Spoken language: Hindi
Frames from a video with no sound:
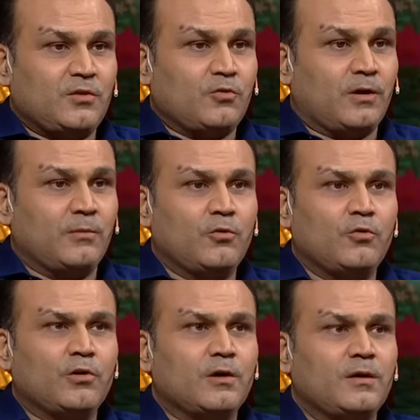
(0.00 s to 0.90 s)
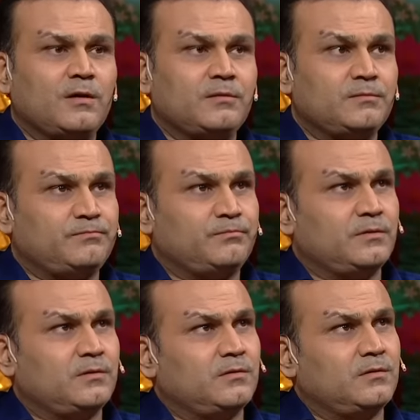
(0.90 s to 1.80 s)
तो हम लोग
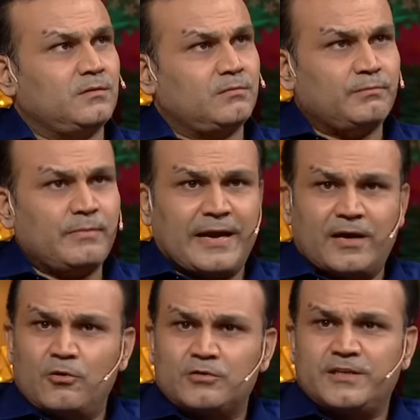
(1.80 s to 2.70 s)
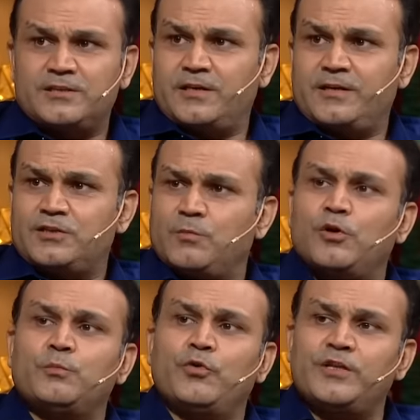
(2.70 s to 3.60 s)
बैंगलोर से या चेन्नई से
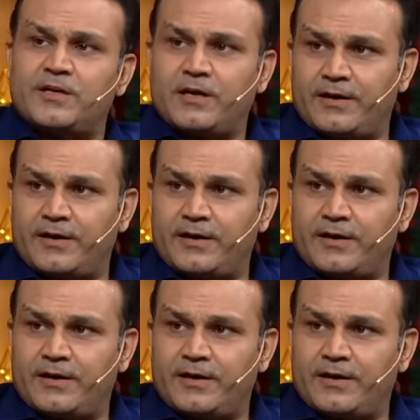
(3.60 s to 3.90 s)
बहुत बुरी तरह आ